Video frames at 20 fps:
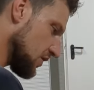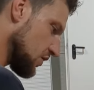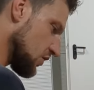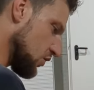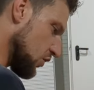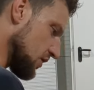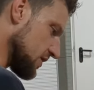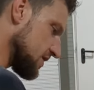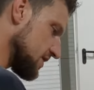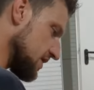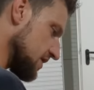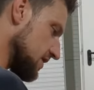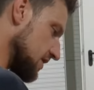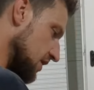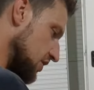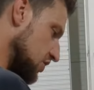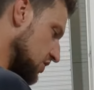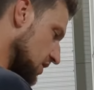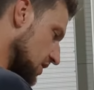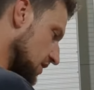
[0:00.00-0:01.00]
kurze
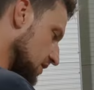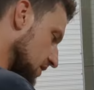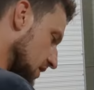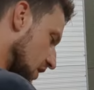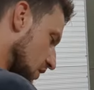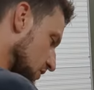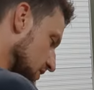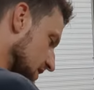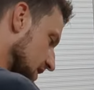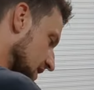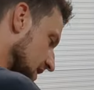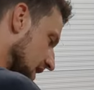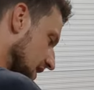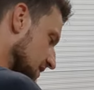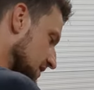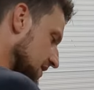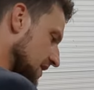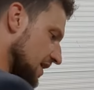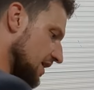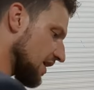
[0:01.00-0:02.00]
Ditcher aus der
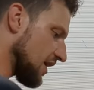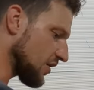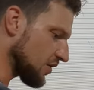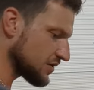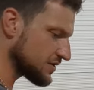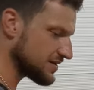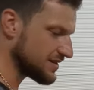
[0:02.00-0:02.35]
Kante heraus.